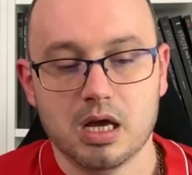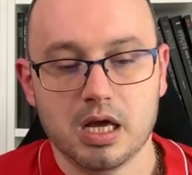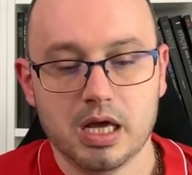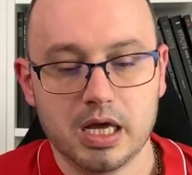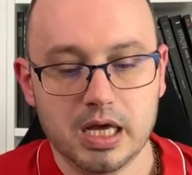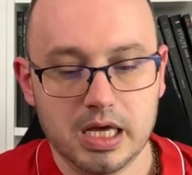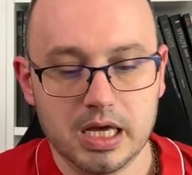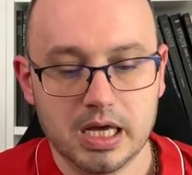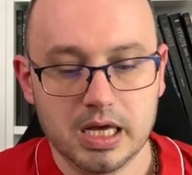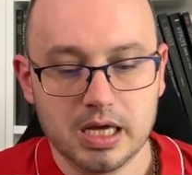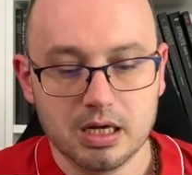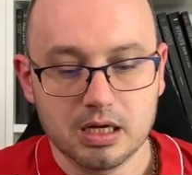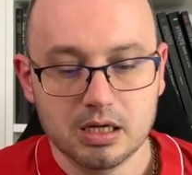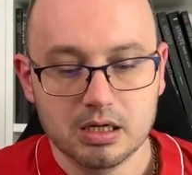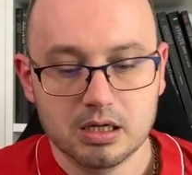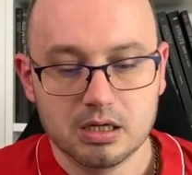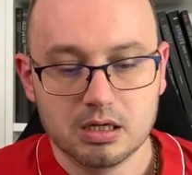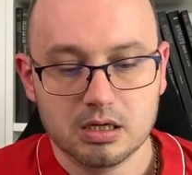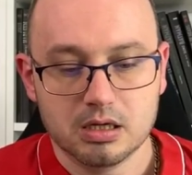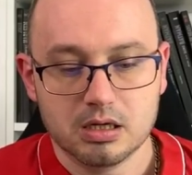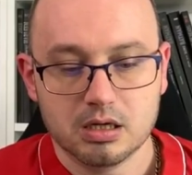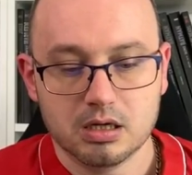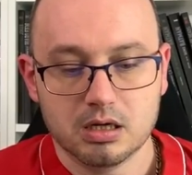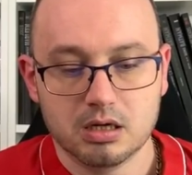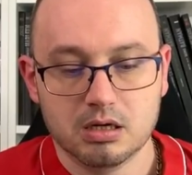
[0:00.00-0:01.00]
et
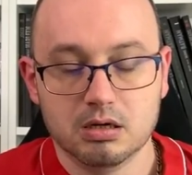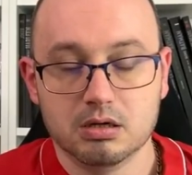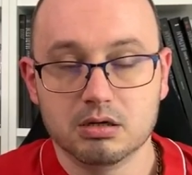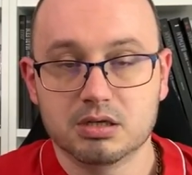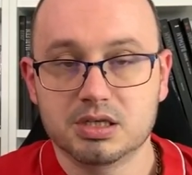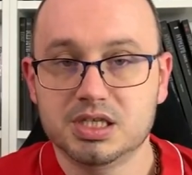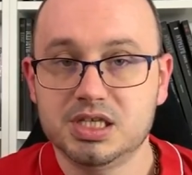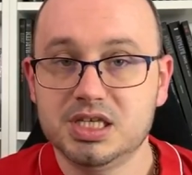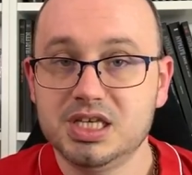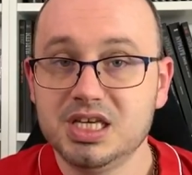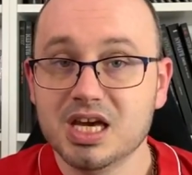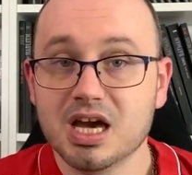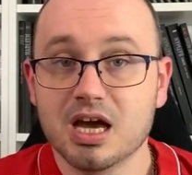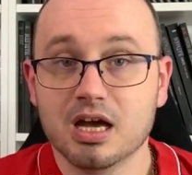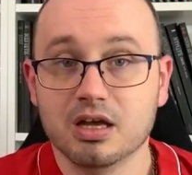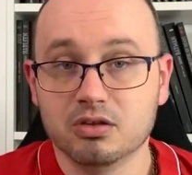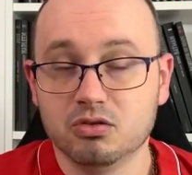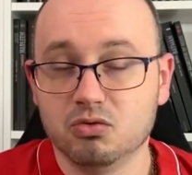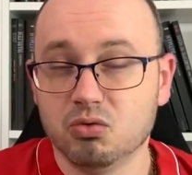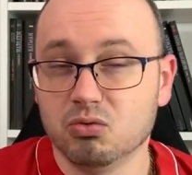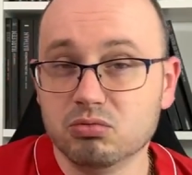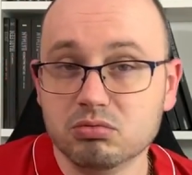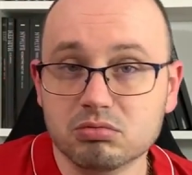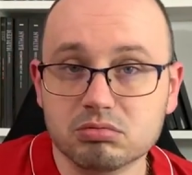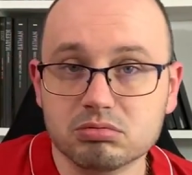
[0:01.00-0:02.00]
euh, qui a un
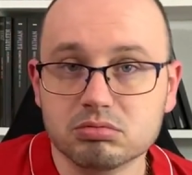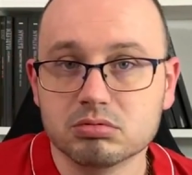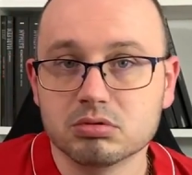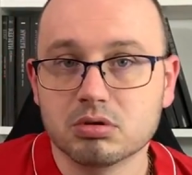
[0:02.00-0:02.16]
don